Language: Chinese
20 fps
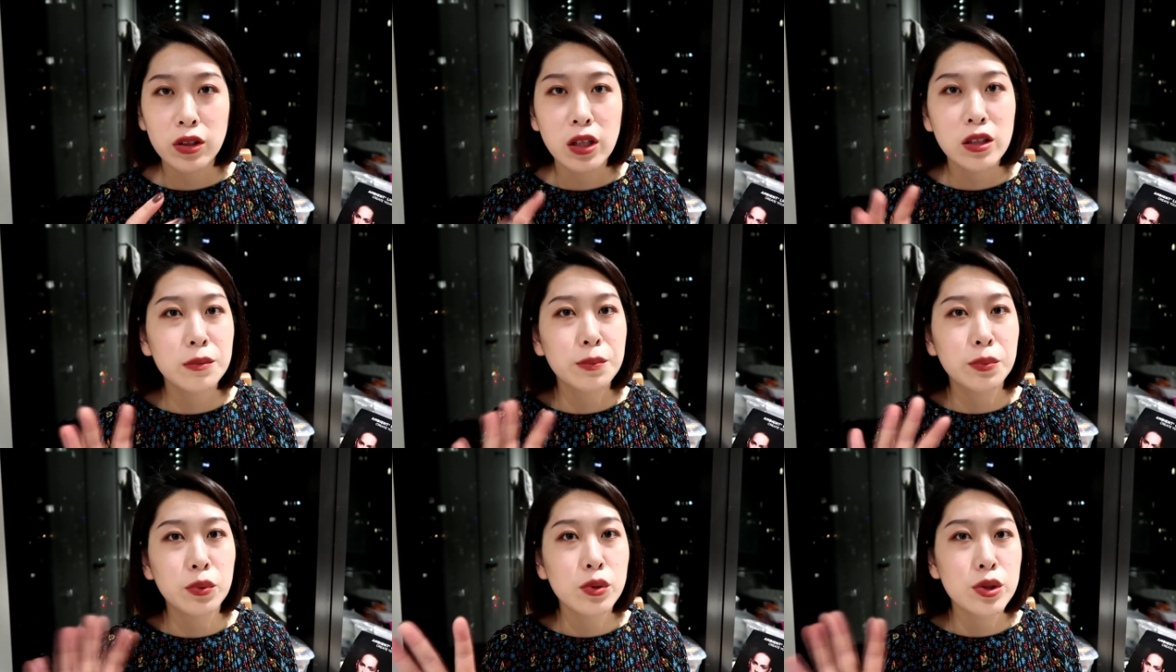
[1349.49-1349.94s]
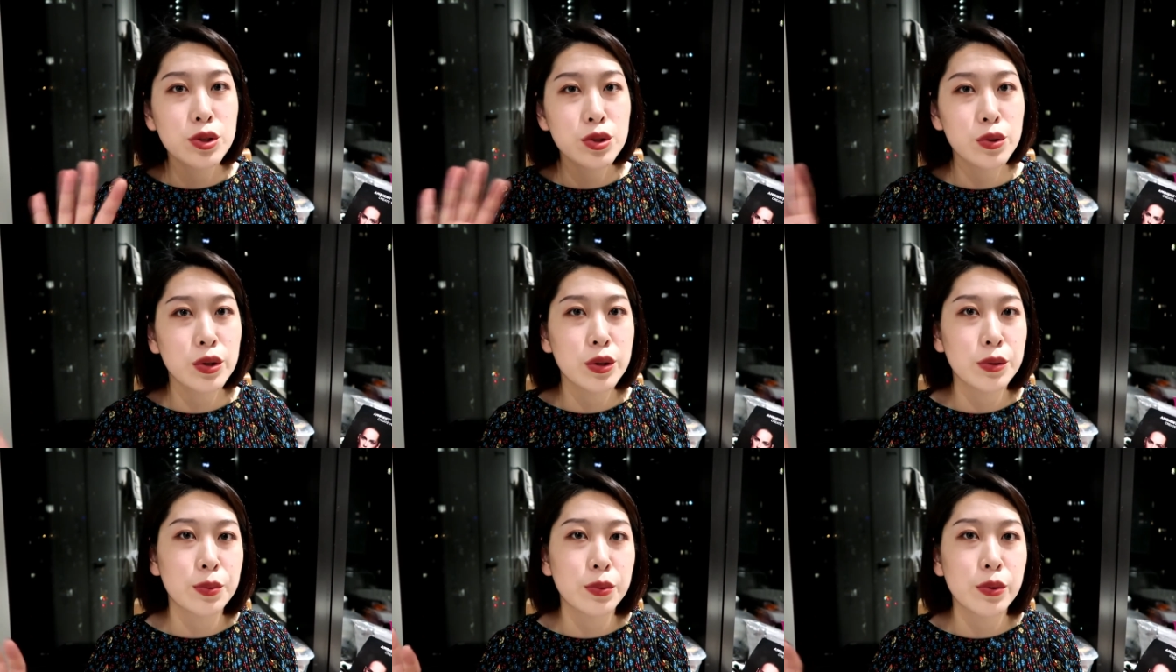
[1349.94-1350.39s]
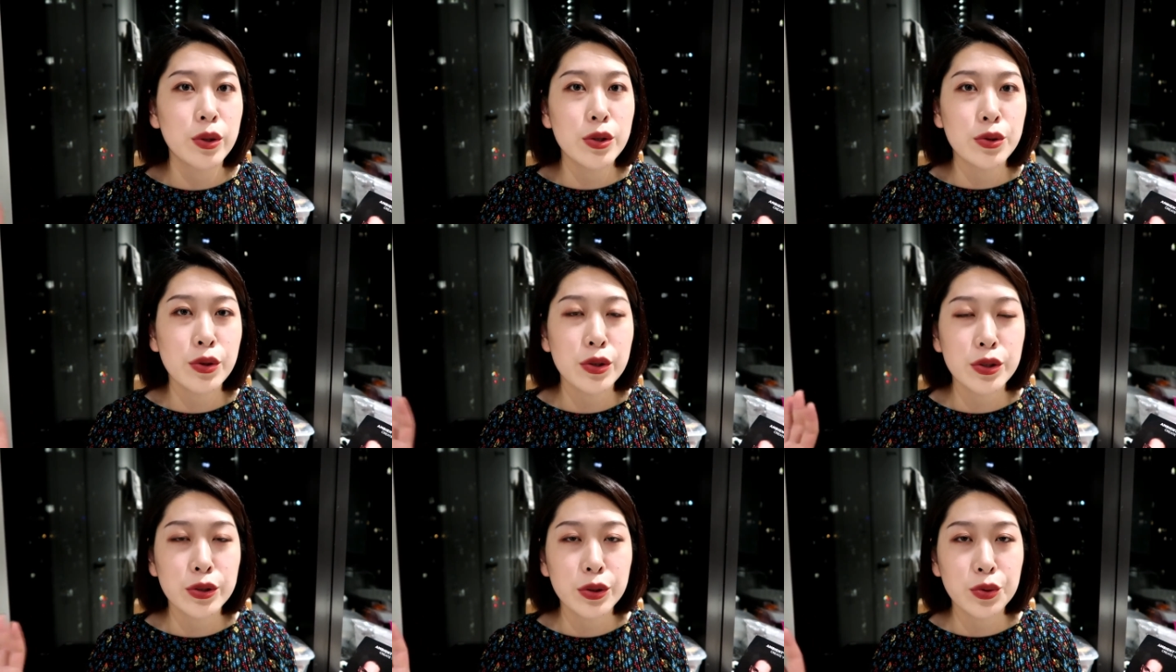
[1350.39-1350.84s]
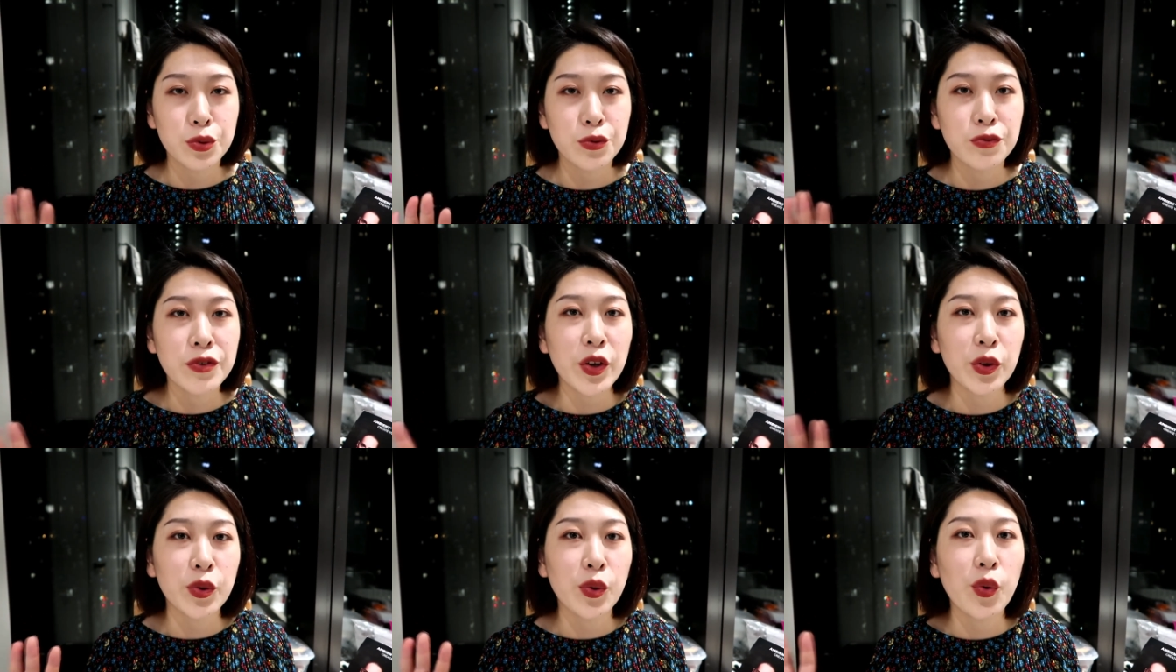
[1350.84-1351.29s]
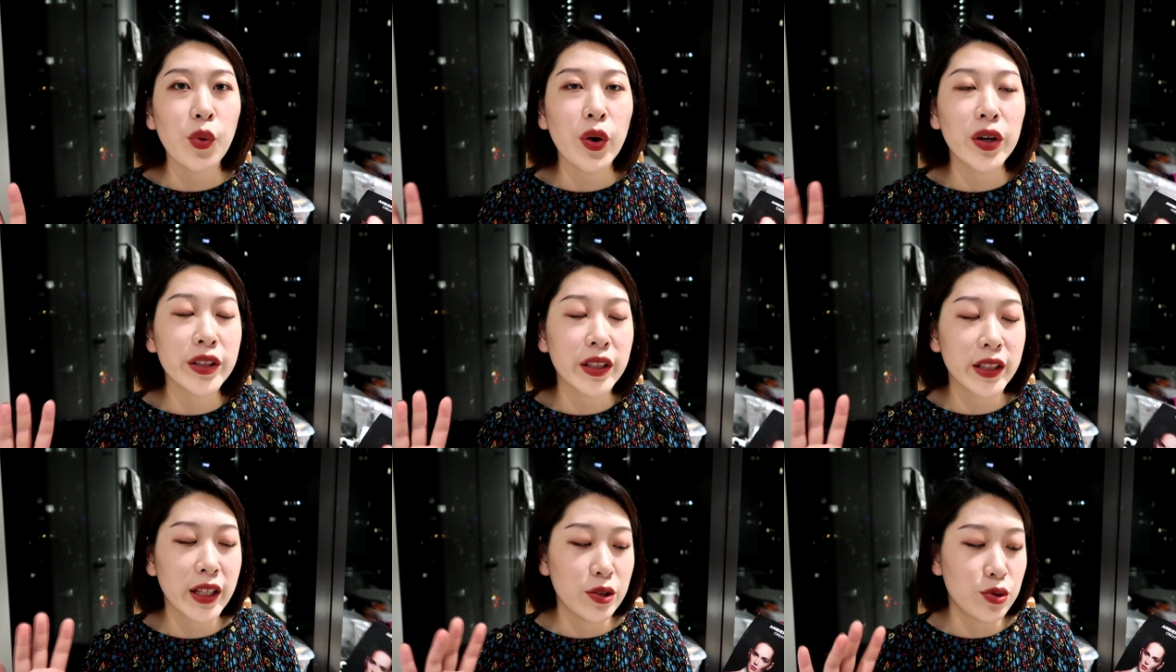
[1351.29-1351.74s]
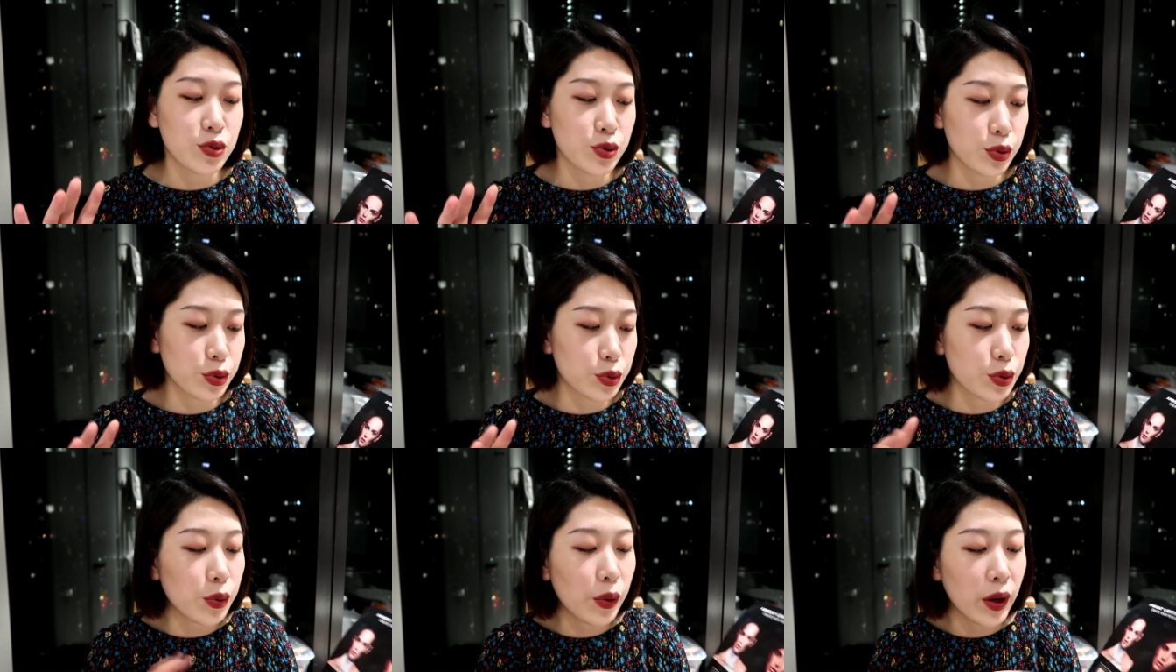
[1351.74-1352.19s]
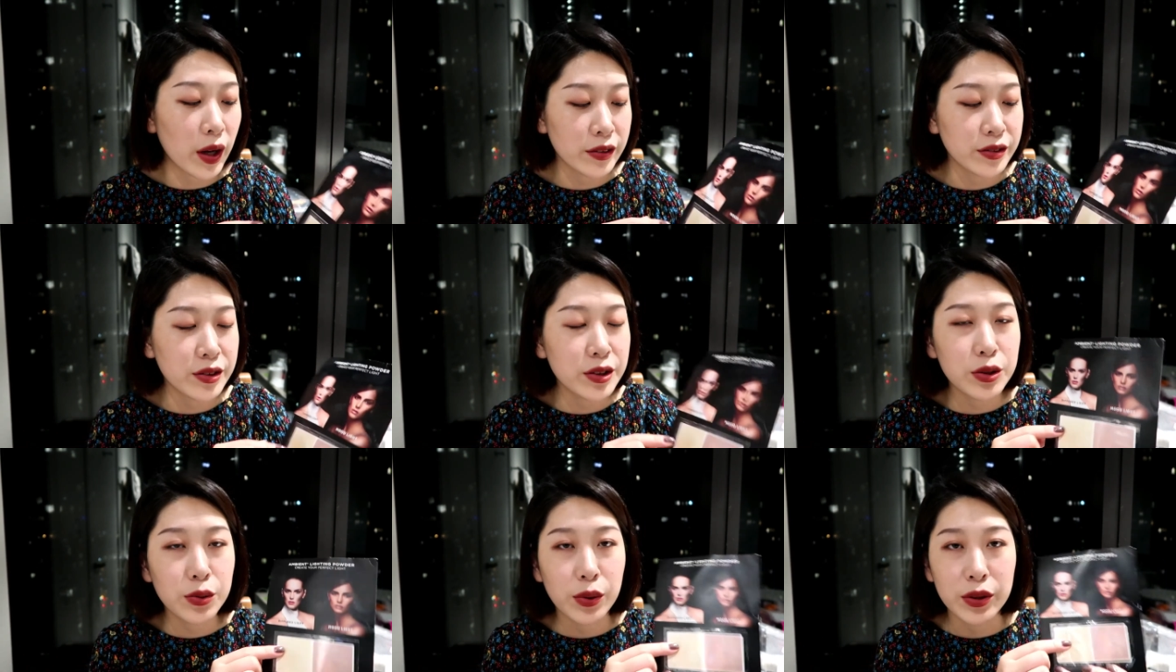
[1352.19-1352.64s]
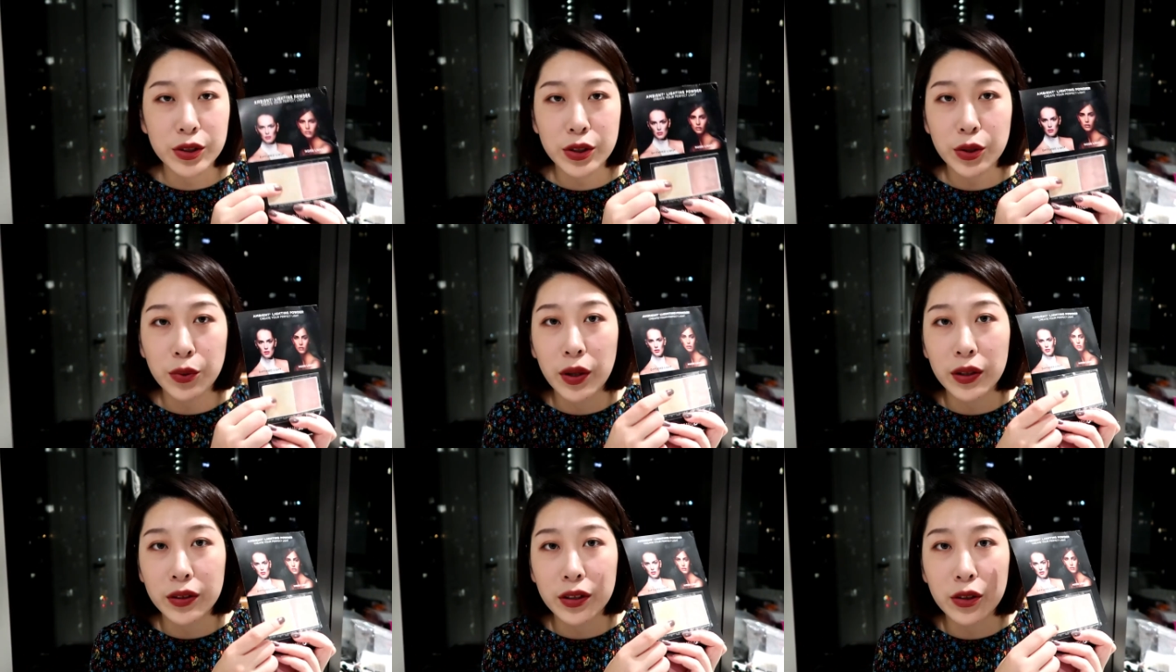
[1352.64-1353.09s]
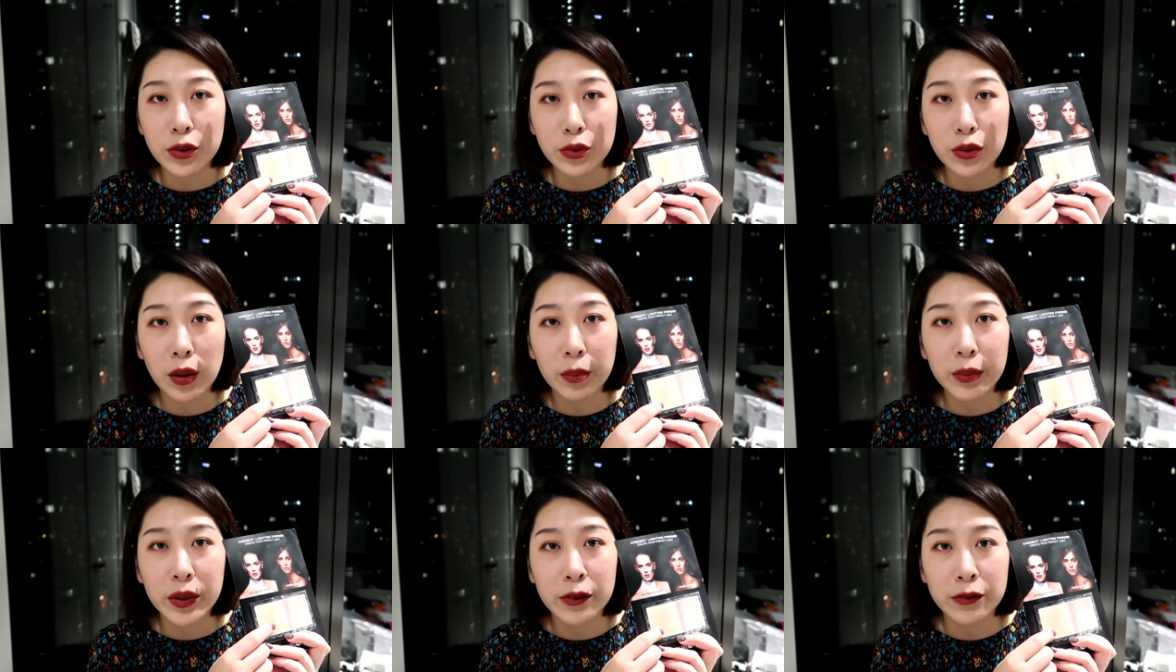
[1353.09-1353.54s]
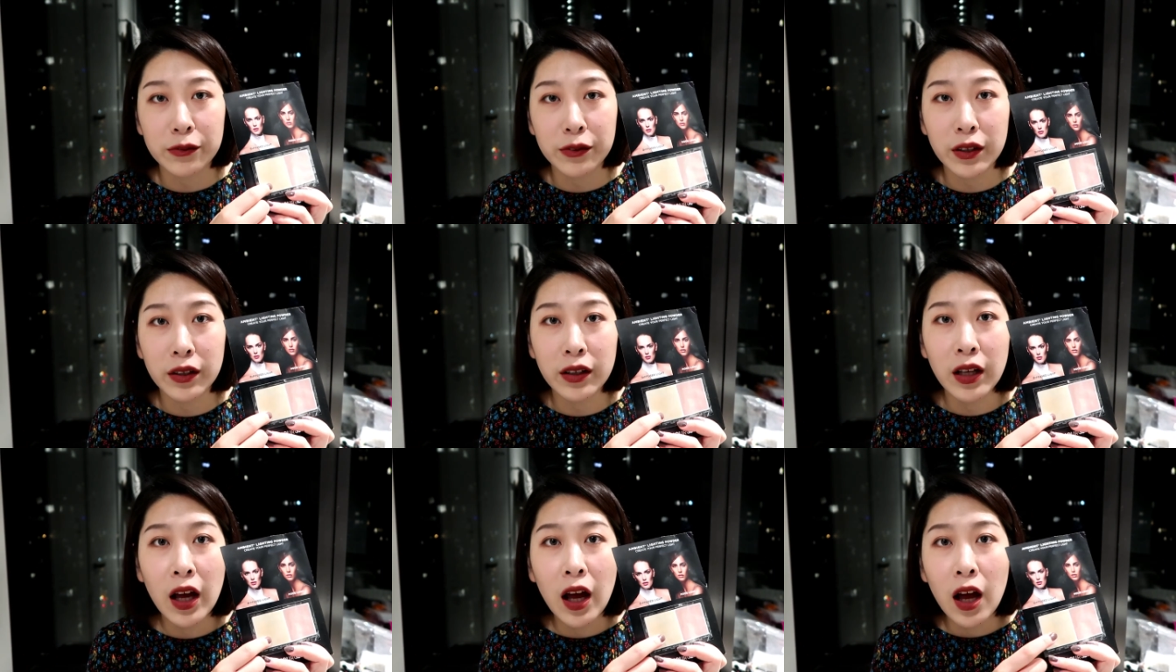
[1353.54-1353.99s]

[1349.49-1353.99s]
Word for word: 但是不会说不会说是那种泛油光的感觉，所以我很喜欢这款定妆蜜粉。